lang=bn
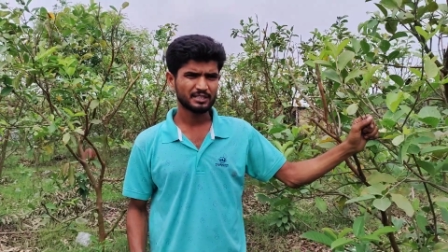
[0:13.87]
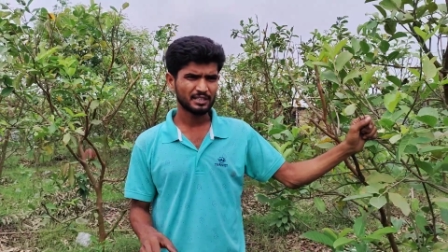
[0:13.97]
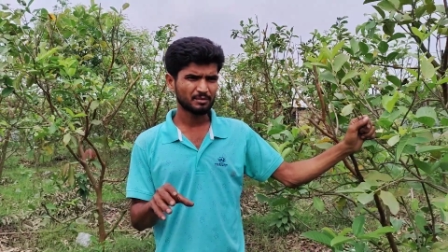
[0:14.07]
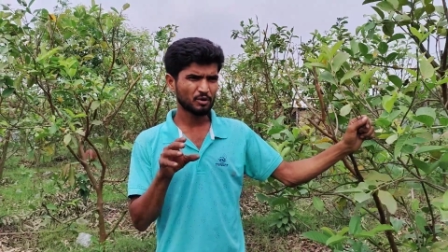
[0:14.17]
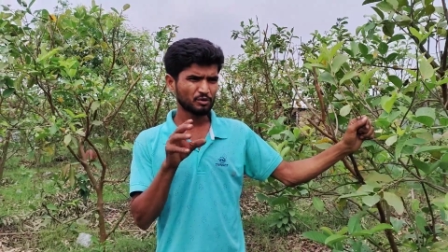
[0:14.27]

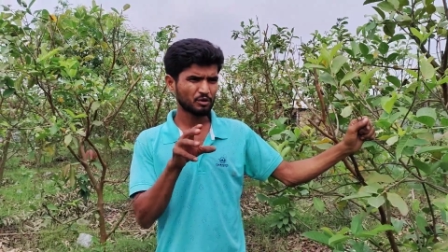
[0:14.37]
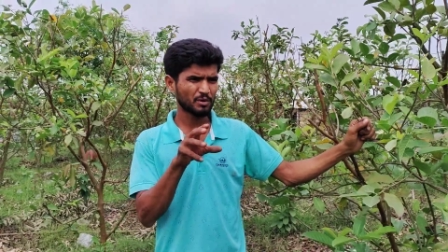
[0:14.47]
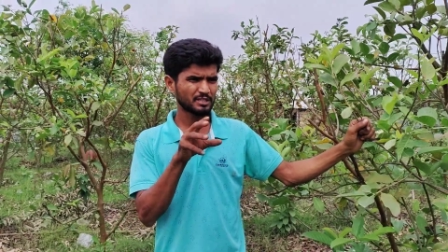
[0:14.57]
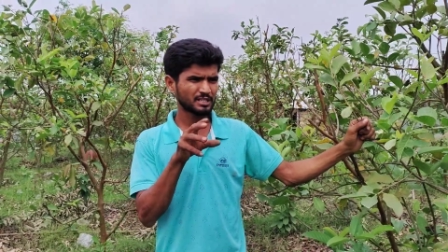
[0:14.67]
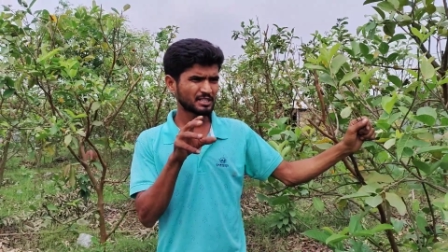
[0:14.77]
যে
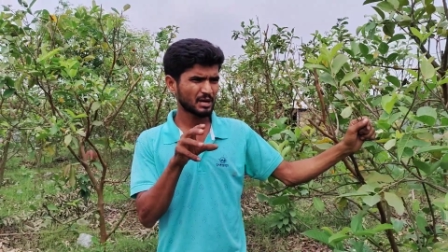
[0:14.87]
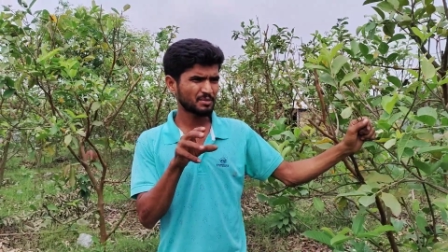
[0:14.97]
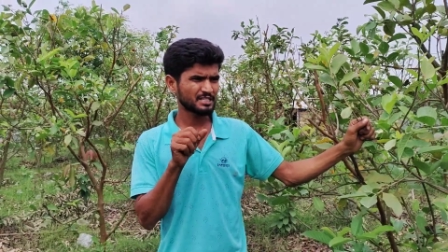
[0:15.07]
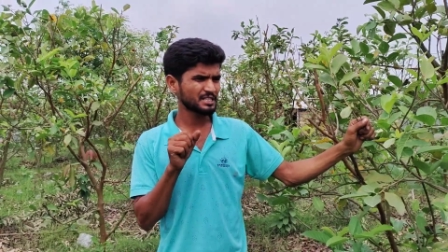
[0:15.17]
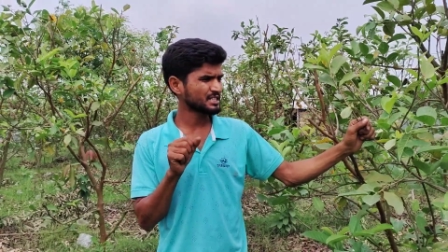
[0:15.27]
বর্তমান যে
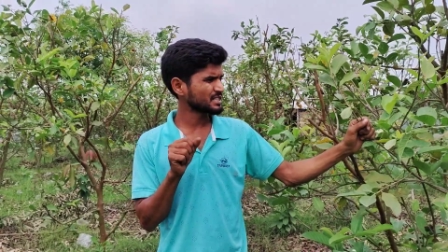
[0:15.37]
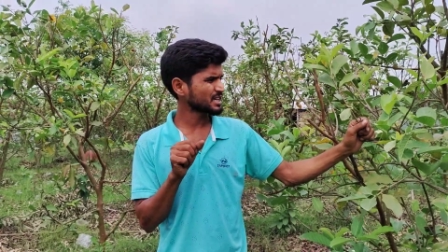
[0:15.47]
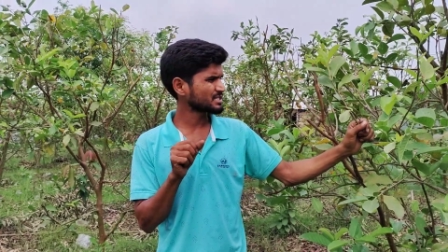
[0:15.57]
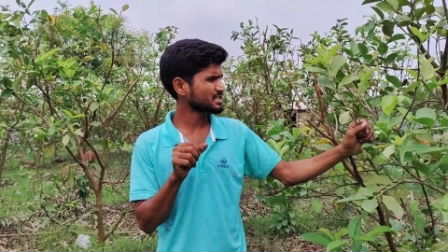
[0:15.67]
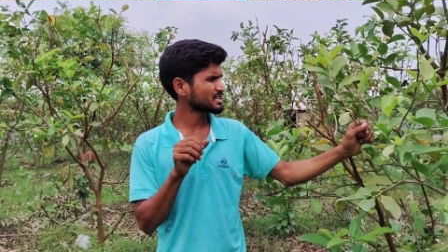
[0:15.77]
সামনে
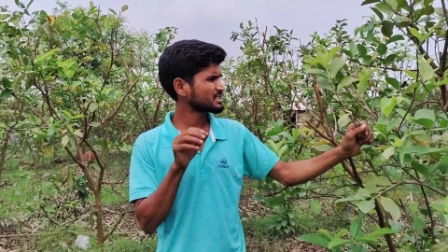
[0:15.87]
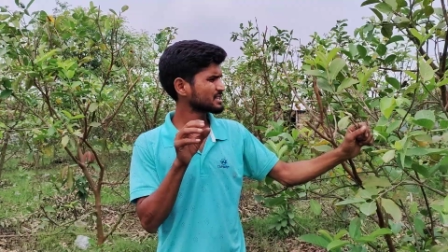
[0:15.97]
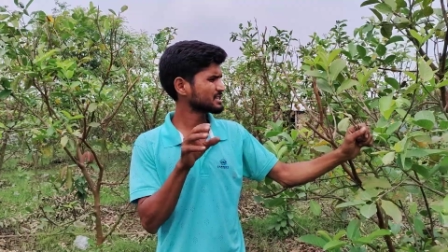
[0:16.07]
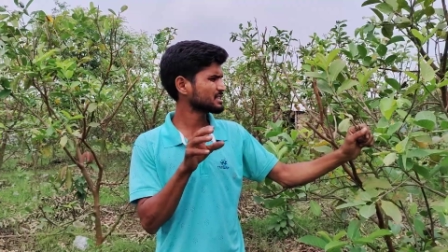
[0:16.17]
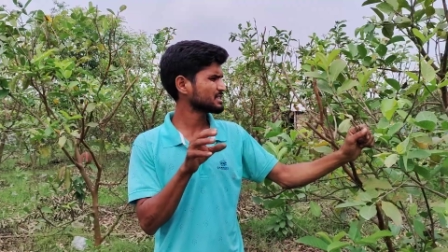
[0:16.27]
সিজনটা আসতেছে
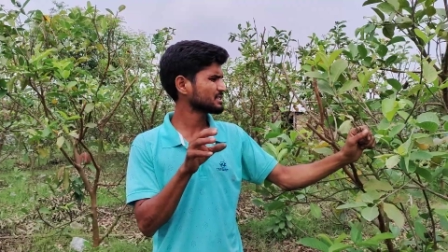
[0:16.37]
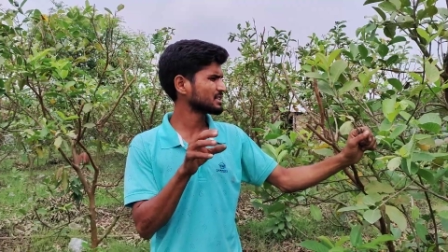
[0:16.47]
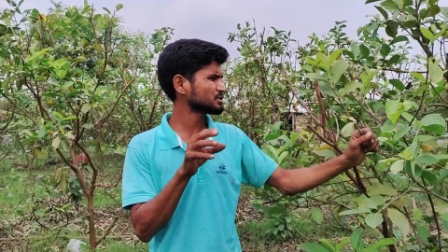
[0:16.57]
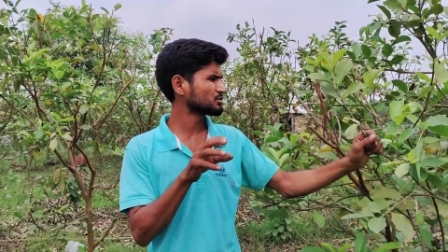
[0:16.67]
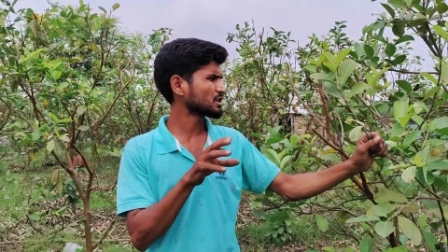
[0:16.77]
সেই
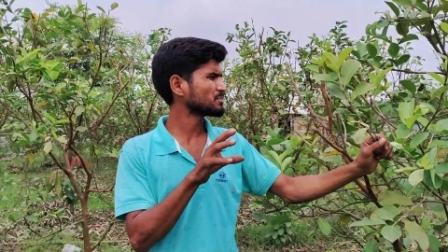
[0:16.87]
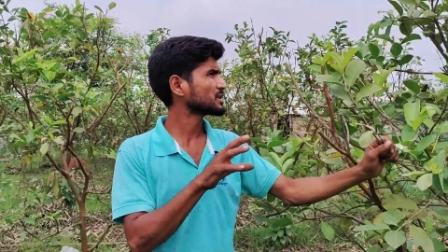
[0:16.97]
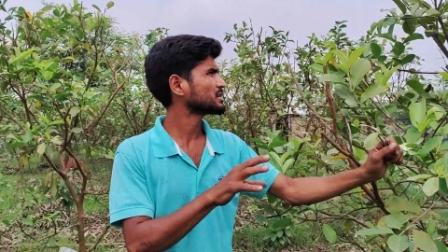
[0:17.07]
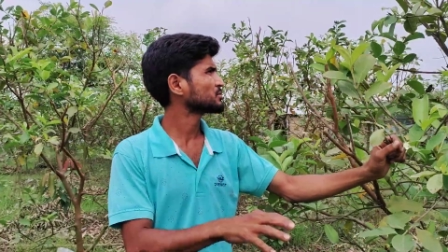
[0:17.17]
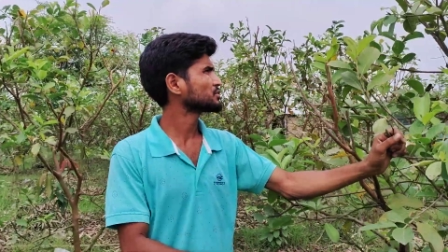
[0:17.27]
সিজনটার জন্য
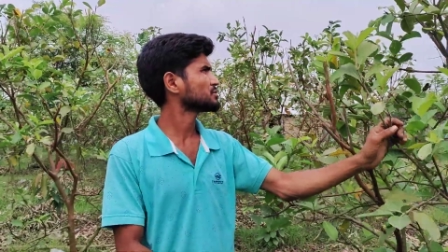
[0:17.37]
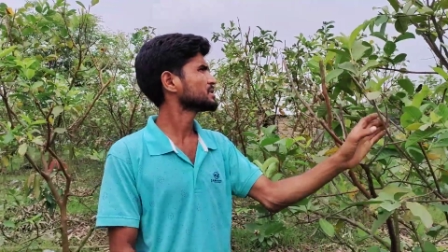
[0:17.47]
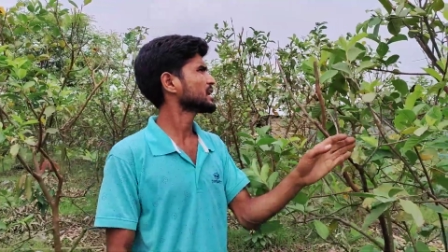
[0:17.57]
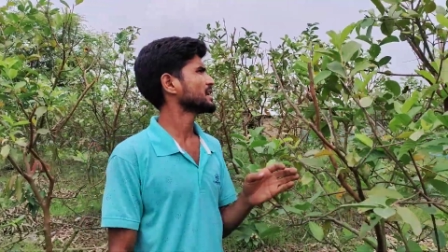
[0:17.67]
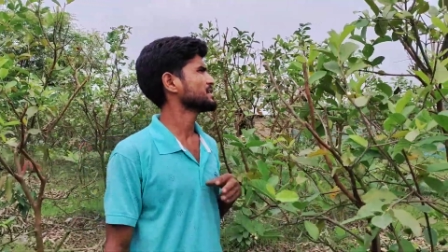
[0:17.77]
আপনাদের
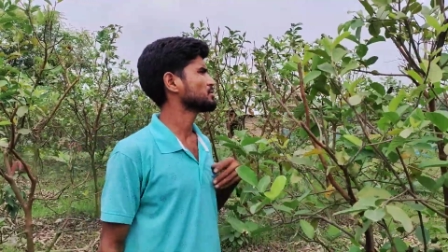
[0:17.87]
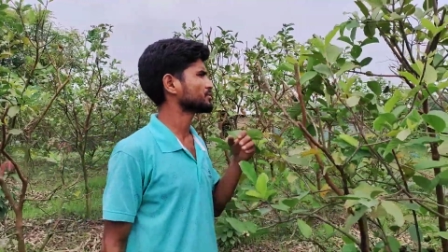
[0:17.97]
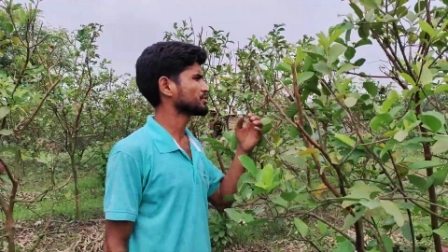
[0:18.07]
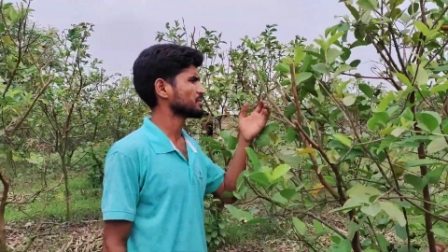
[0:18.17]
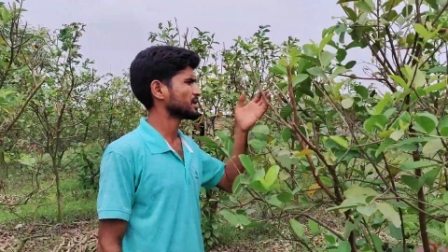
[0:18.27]
প্রথমে কাটিং
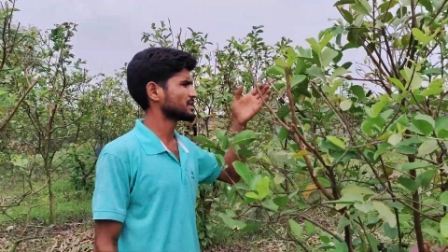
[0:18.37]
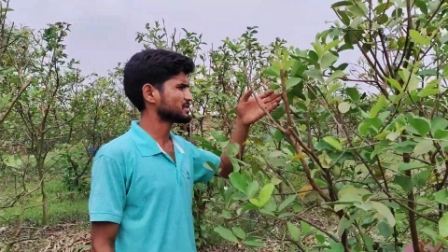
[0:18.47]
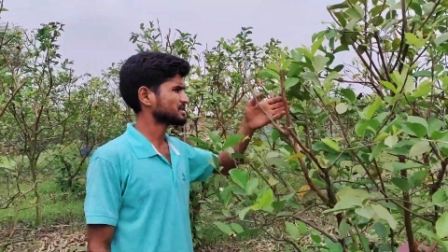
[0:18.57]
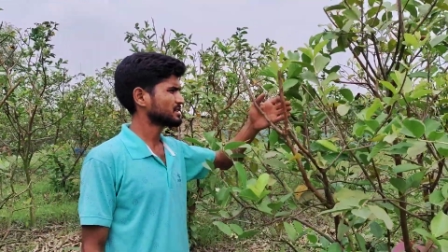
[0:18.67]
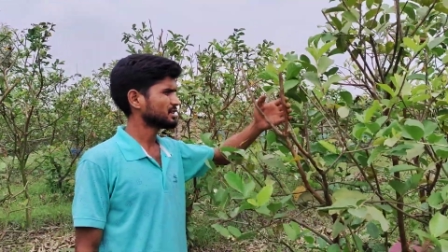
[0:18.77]
করতে হবে গাছ